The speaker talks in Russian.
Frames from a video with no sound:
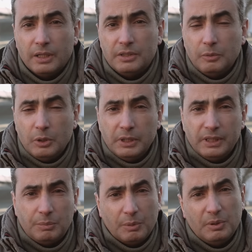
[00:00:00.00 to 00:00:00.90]
Эти войны
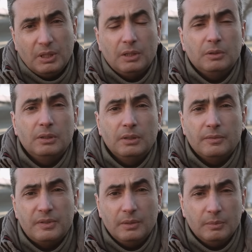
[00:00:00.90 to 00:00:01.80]
напоминают
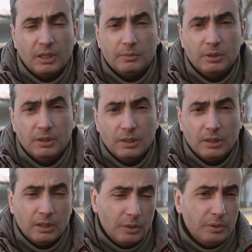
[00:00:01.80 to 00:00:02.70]
всем нам,
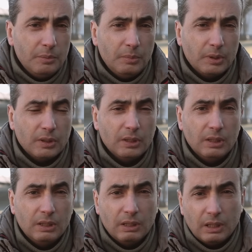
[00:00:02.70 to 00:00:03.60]
людям мира,
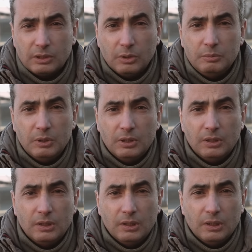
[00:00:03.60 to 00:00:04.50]
о том,
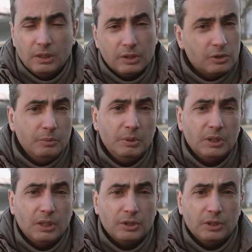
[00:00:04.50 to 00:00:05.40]
что мы
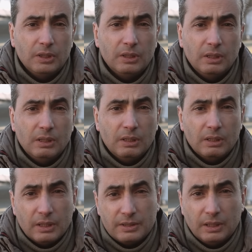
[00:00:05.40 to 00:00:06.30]
не должны
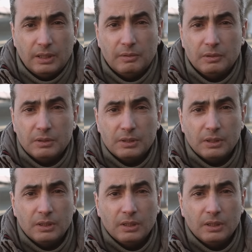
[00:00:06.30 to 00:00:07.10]
останавливаться.